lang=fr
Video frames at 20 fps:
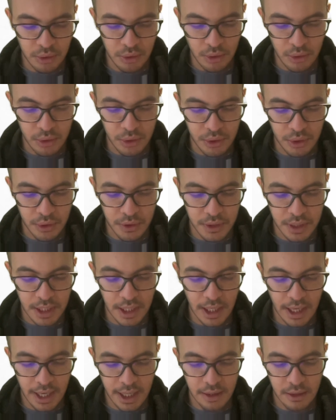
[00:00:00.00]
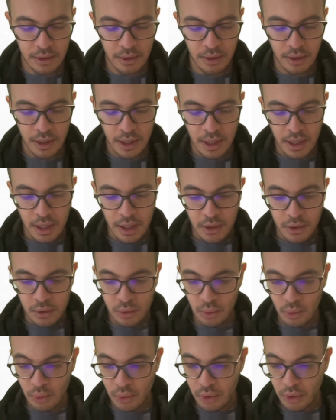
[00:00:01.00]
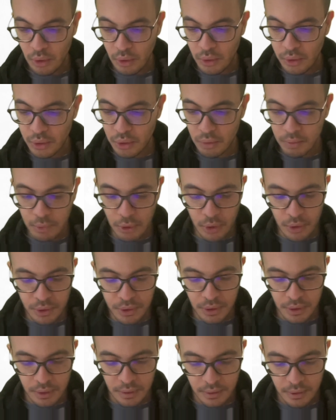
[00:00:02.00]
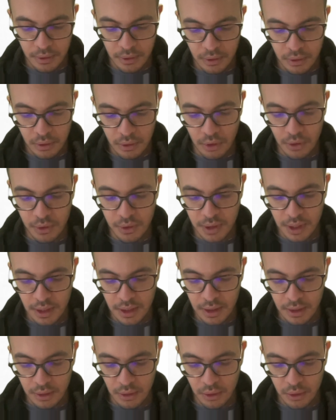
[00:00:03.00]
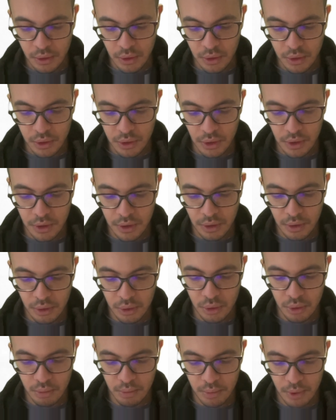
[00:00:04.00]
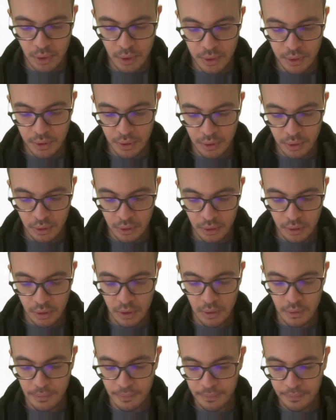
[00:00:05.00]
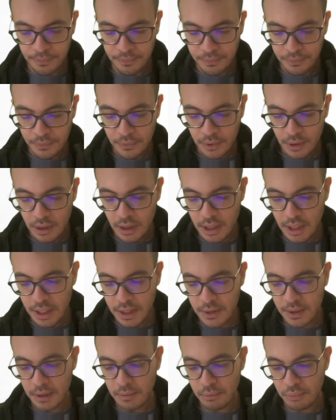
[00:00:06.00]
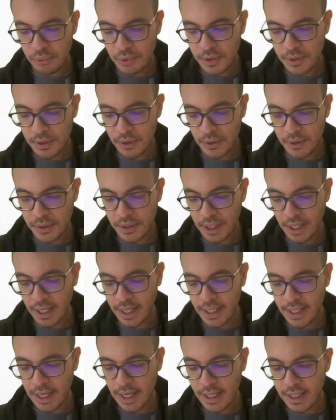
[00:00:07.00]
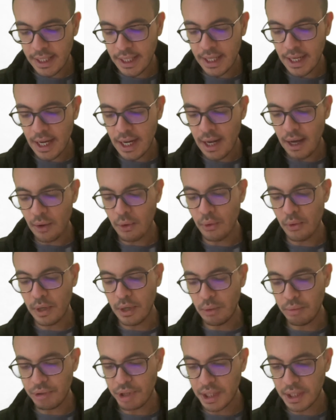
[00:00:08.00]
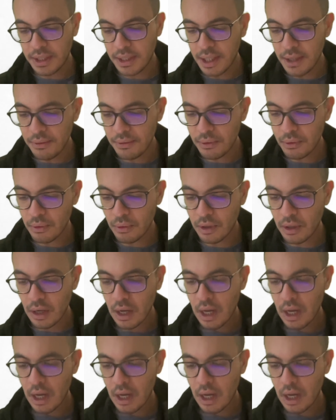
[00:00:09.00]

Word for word: dans le sens direct. Donc on suppose, dans, un, dans ce sens, on suppose que x puissance n est égal à e. L'objectif, donc